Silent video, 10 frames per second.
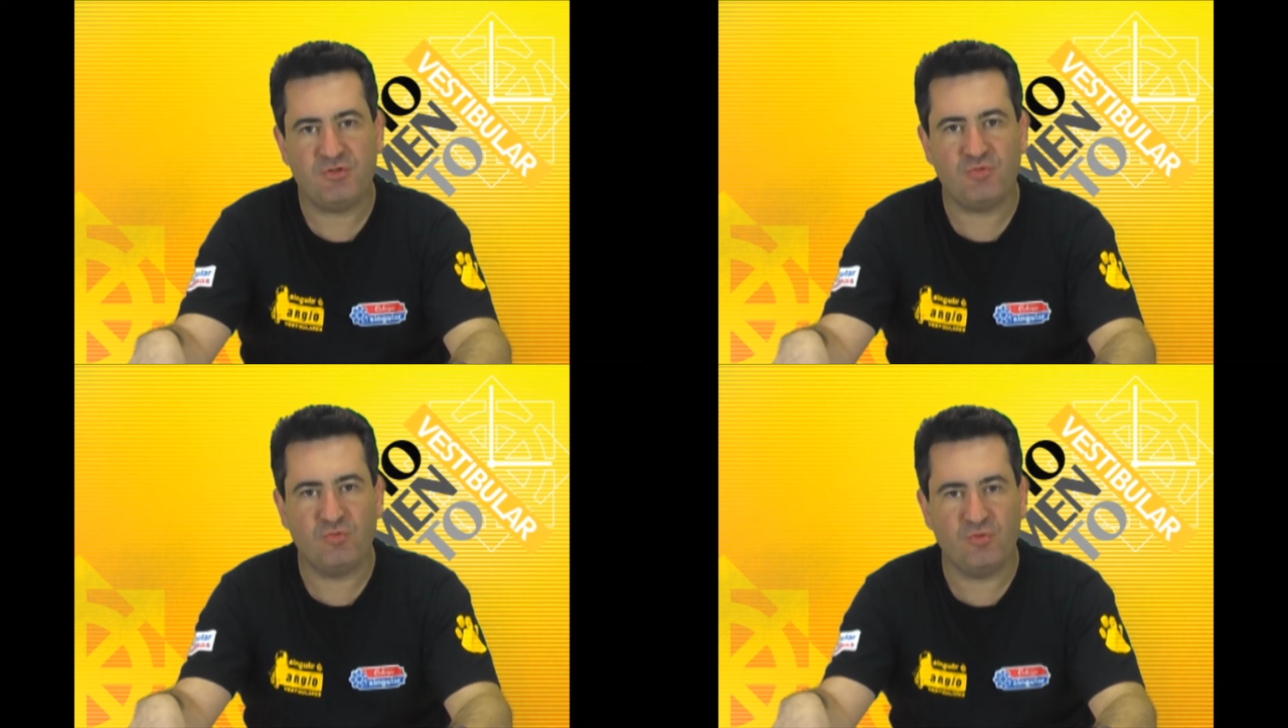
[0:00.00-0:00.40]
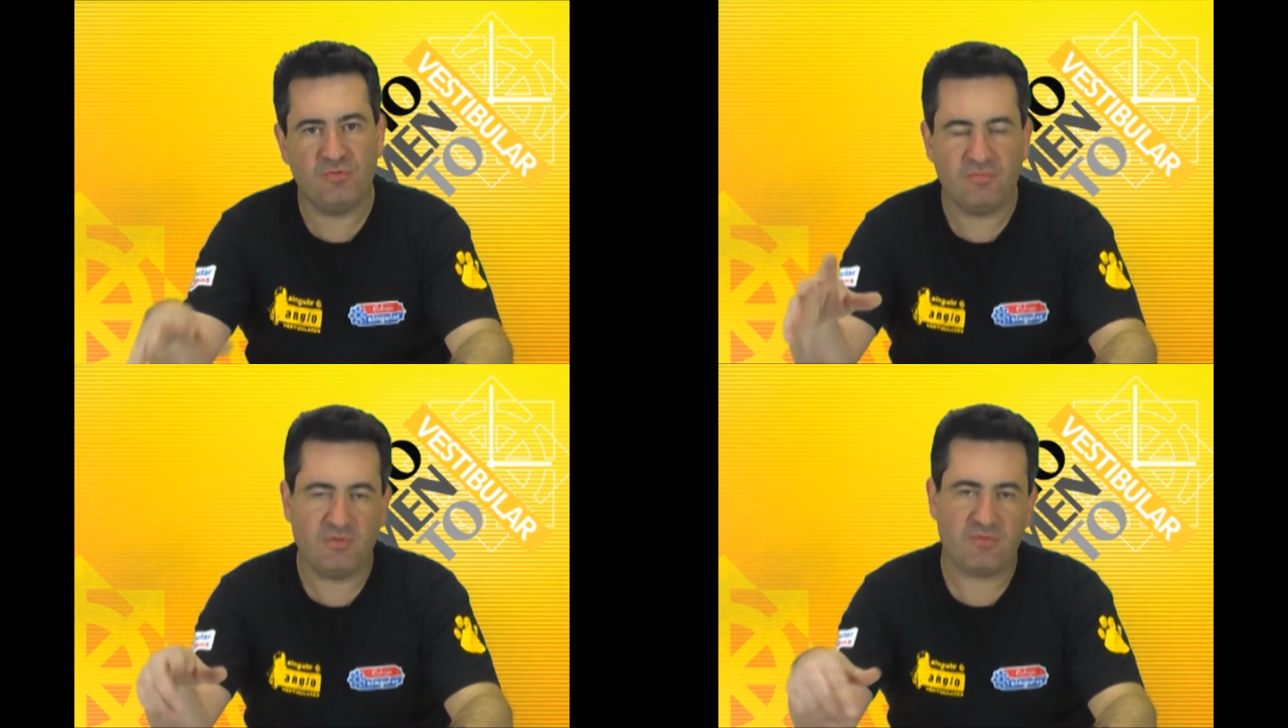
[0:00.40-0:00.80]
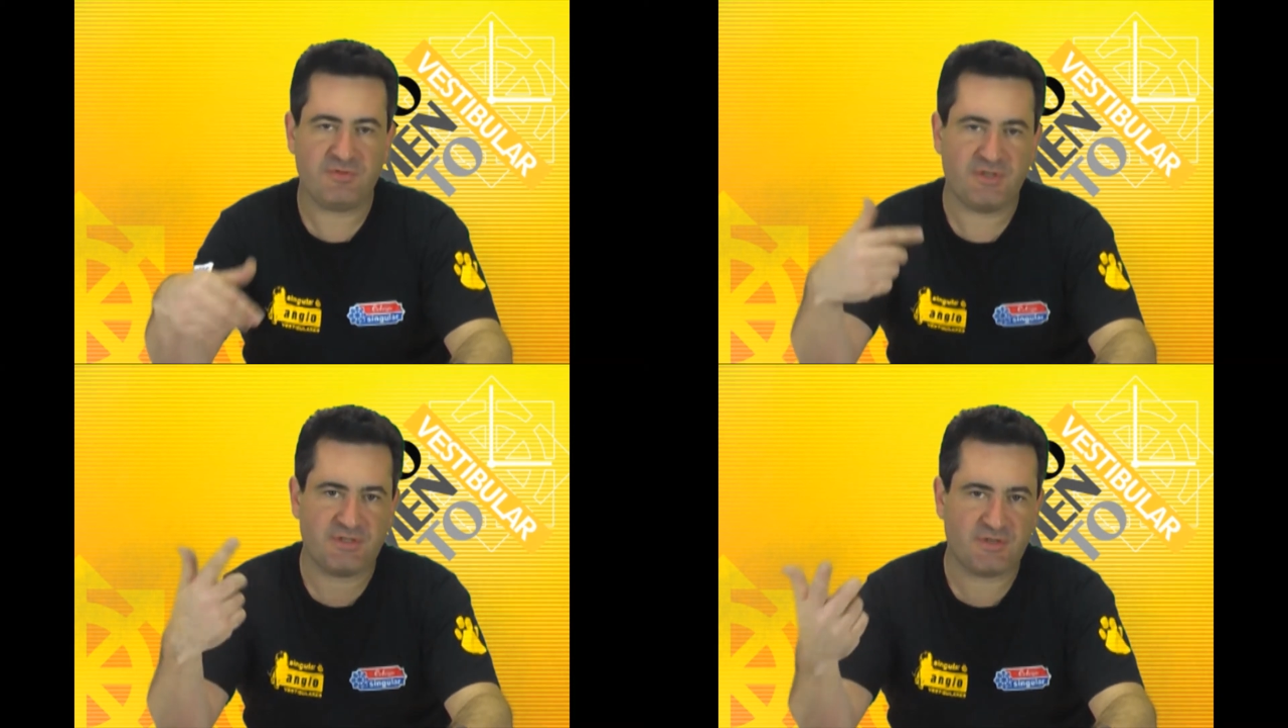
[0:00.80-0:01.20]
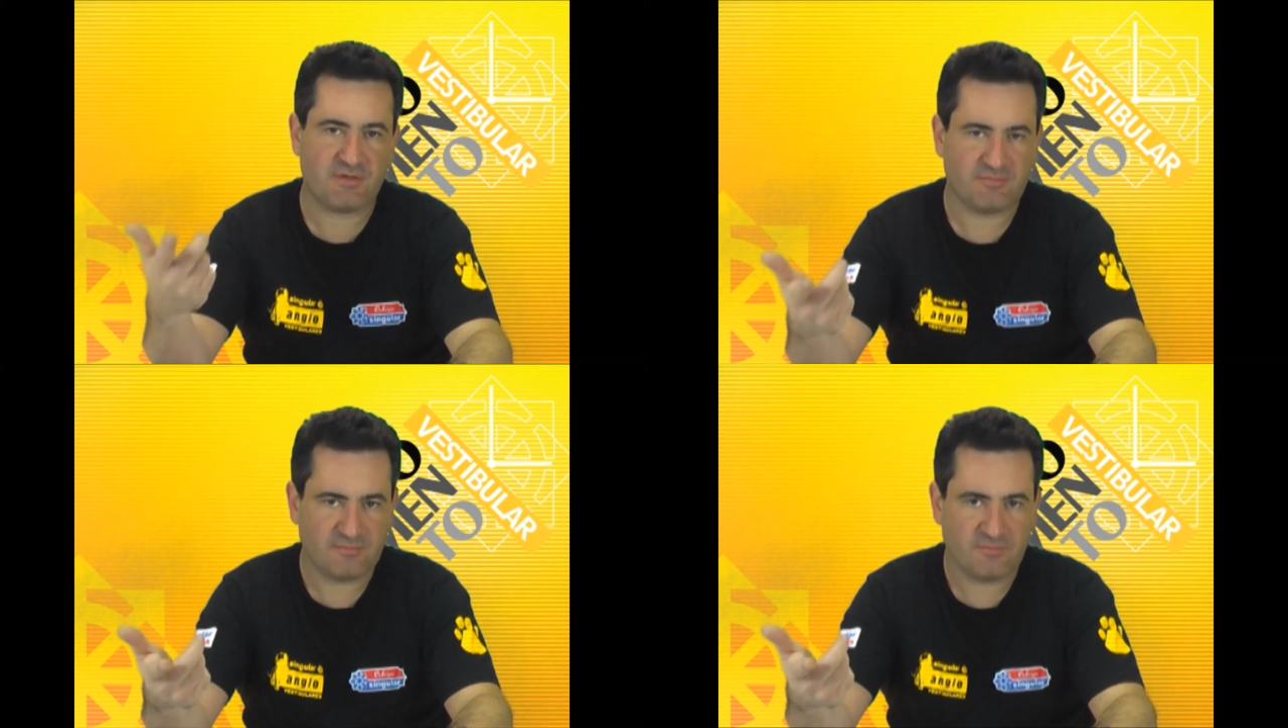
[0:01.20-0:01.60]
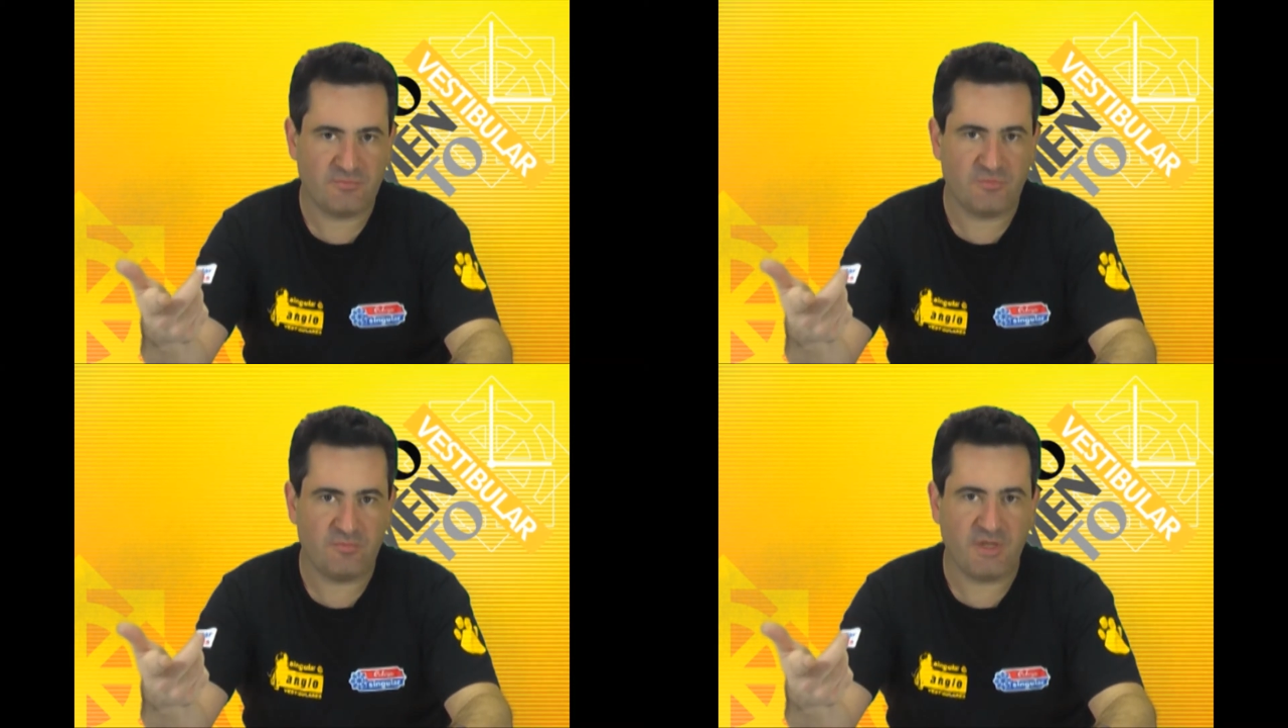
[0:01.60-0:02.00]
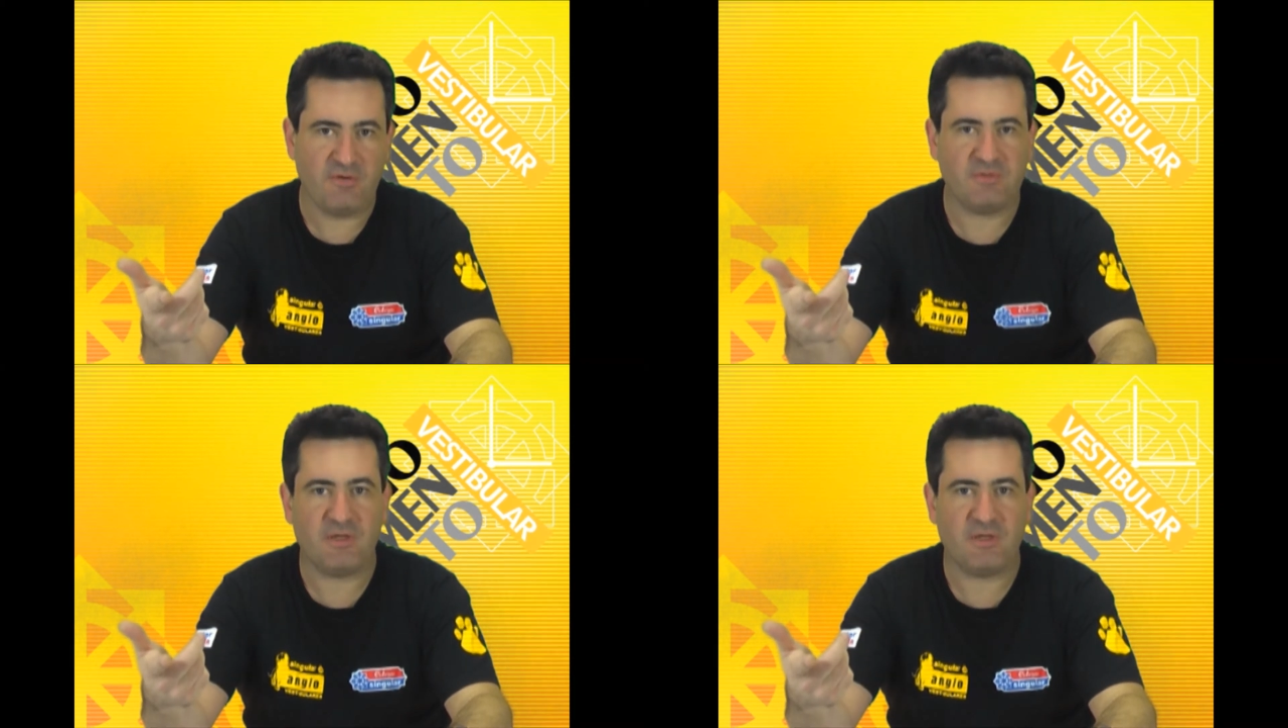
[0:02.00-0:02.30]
julho, ou seja, domingo